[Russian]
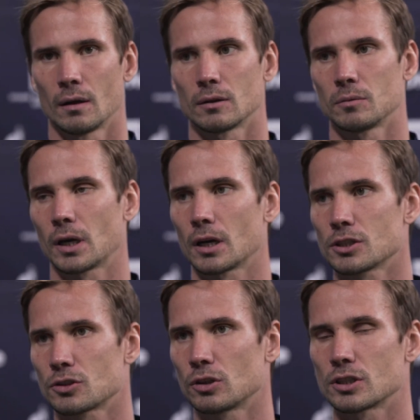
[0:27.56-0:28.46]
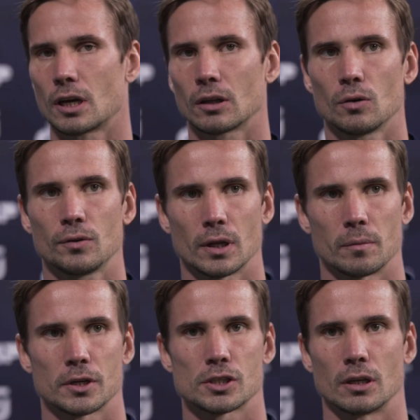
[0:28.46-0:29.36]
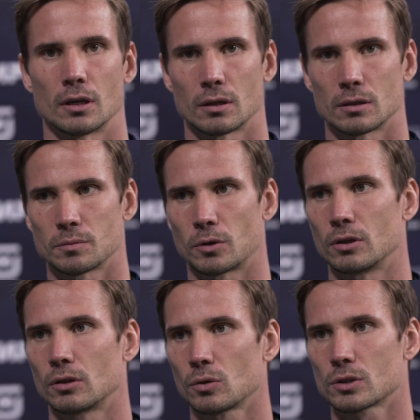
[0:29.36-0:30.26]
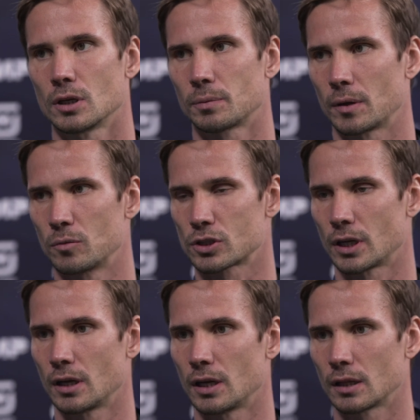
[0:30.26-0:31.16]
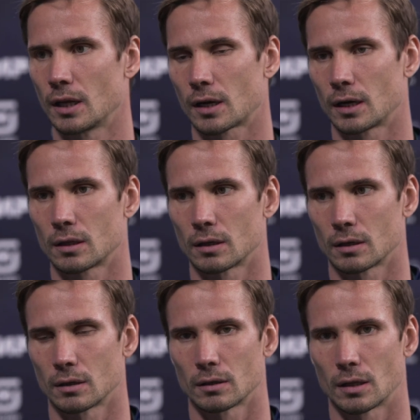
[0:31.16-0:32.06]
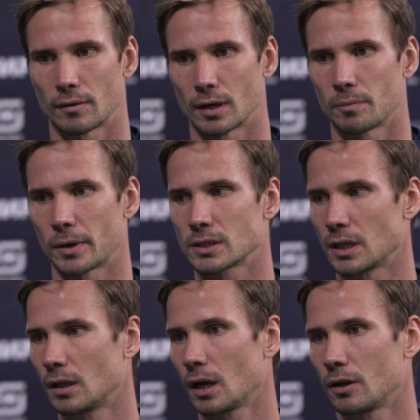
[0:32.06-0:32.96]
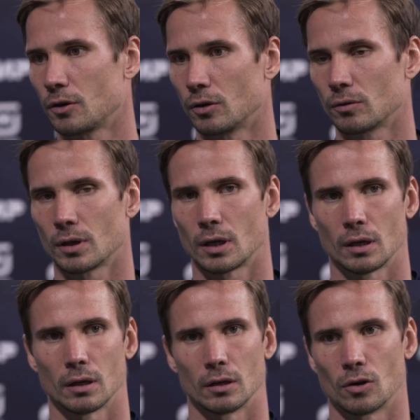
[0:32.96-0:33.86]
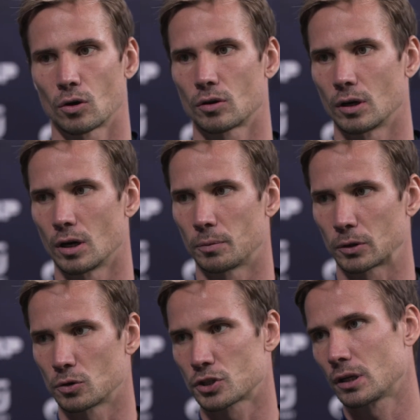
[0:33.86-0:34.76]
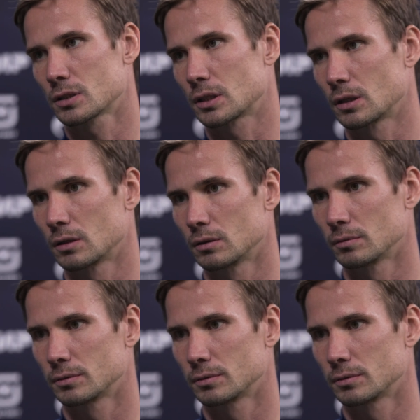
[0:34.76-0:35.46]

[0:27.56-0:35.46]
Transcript: Ну, мне кажется, что это заготовка домашняя сборной Турции, потому что они неоднократно давали пас на дальнюю, и игрок э, подключался,